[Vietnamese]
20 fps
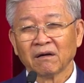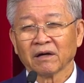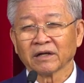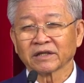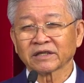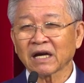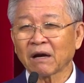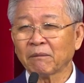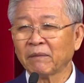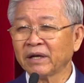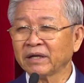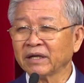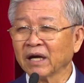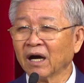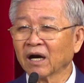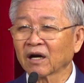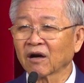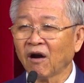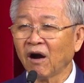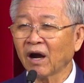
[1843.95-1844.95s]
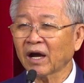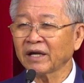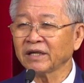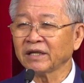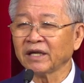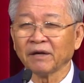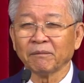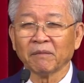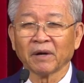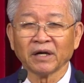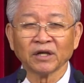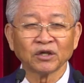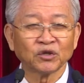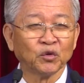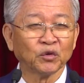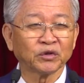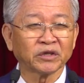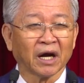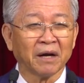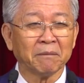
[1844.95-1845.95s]
sao bây giờ có cái gì mà Đức
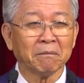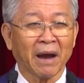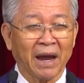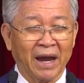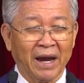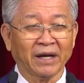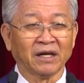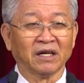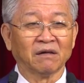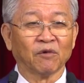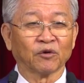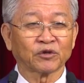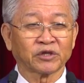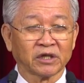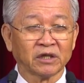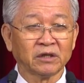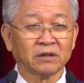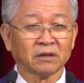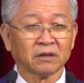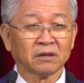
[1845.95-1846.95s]
Chúa Trời Mẹ nữa mục sư?